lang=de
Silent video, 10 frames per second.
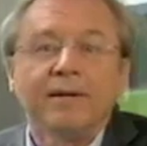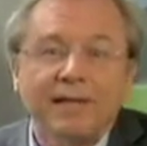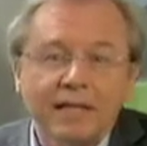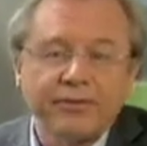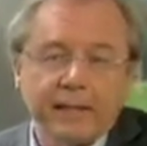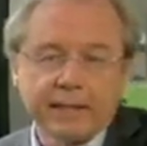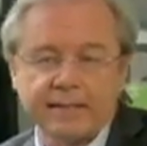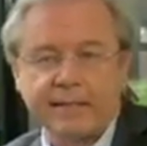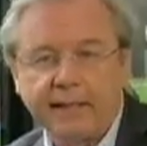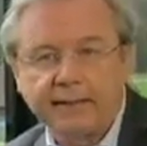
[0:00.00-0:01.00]
Was für eine
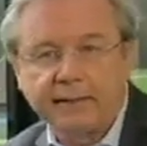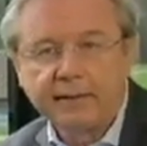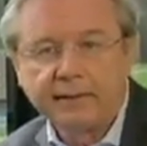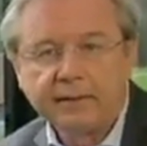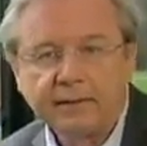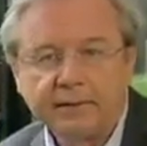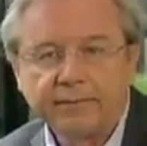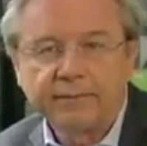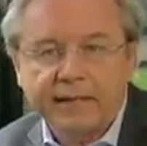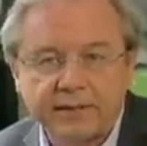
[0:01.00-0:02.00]
Zeit,
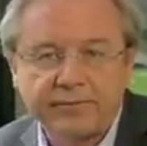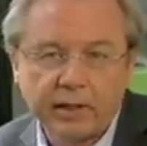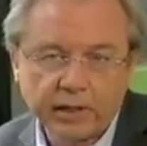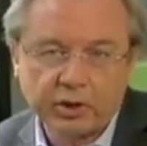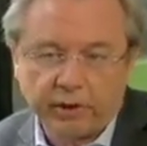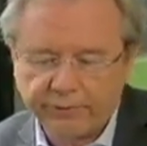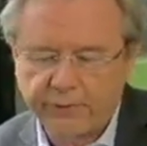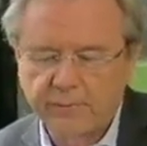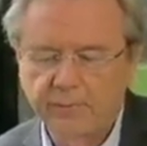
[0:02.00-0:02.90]
was für ein Stoff.